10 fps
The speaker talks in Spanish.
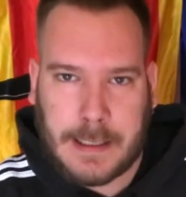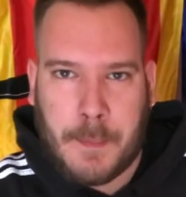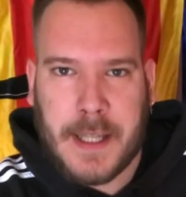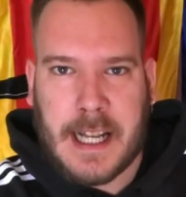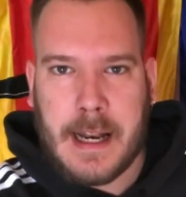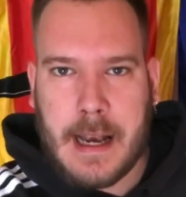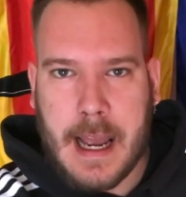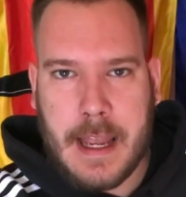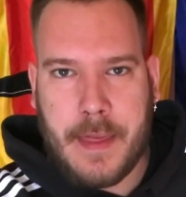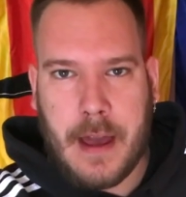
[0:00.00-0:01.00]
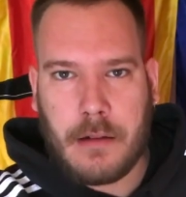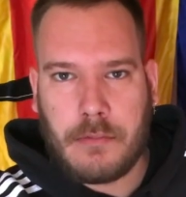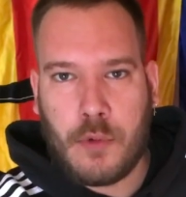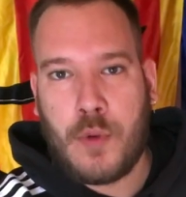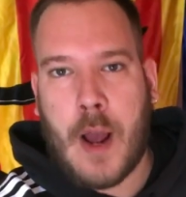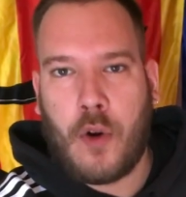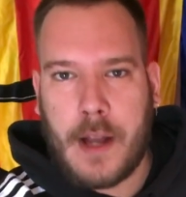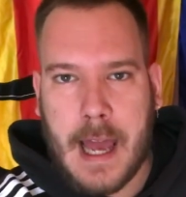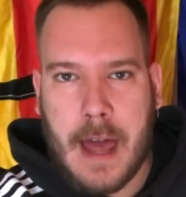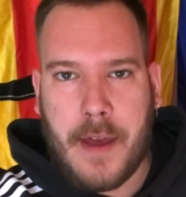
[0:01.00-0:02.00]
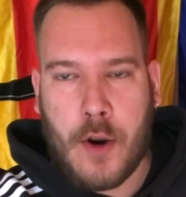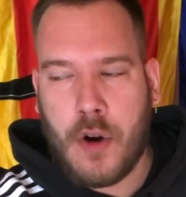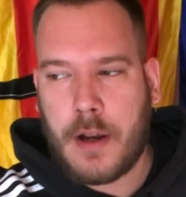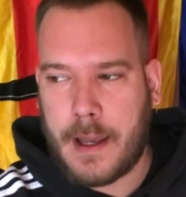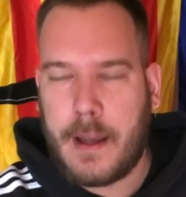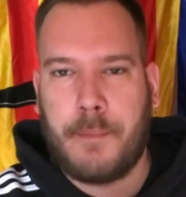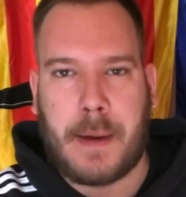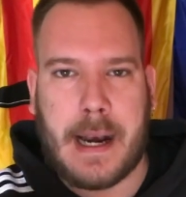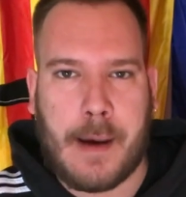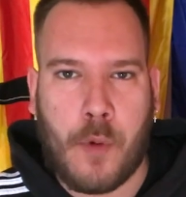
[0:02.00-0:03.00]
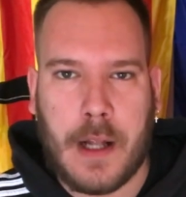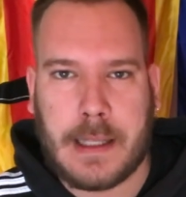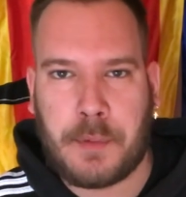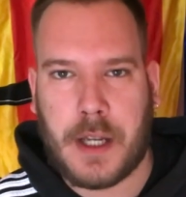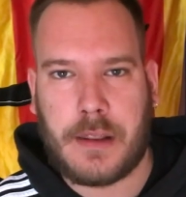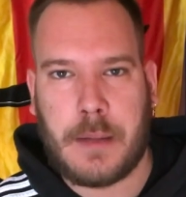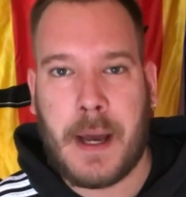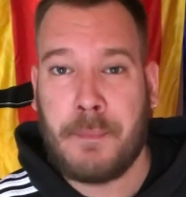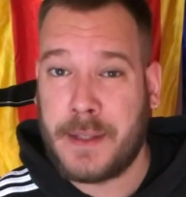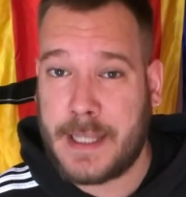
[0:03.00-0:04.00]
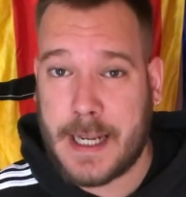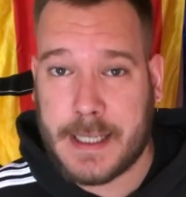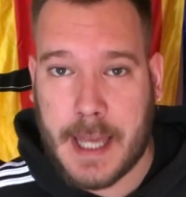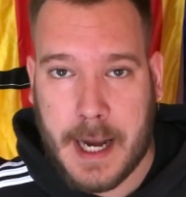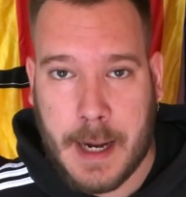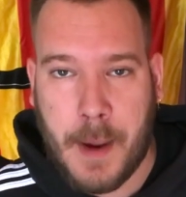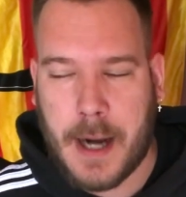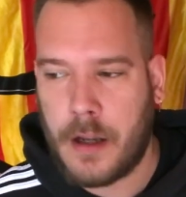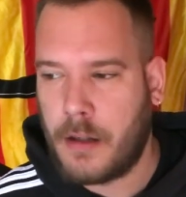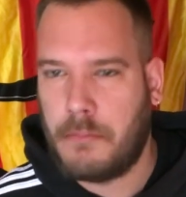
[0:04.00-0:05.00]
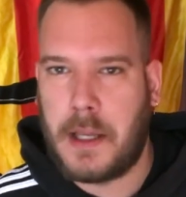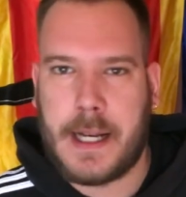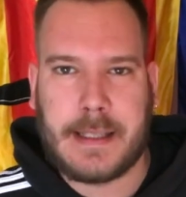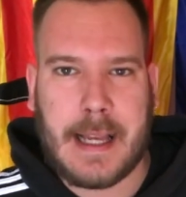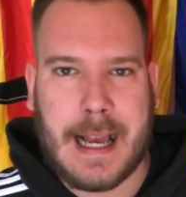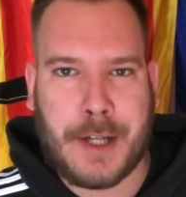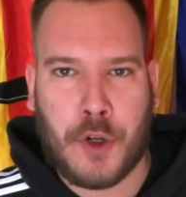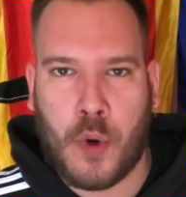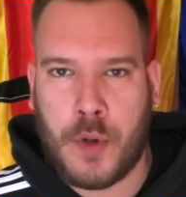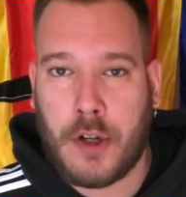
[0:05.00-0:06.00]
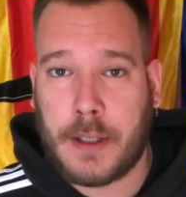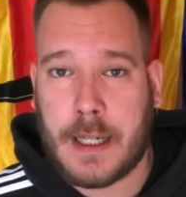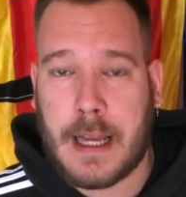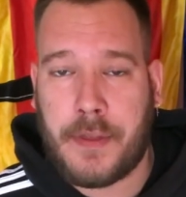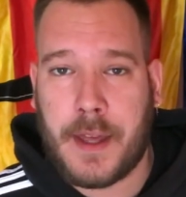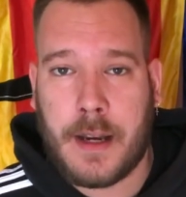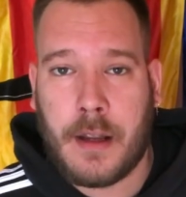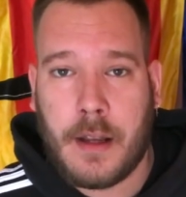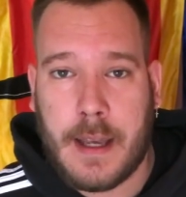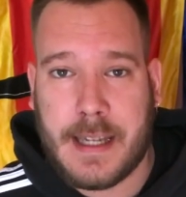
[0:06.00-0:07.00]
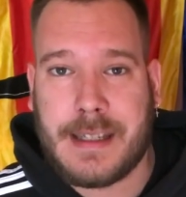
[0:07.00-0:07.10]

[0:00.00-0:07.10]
que te metan en la ida una goleada, ¿no? Que para la vuelta, pues encima tienes que remar. En este caso, lo único que tienes que hacer es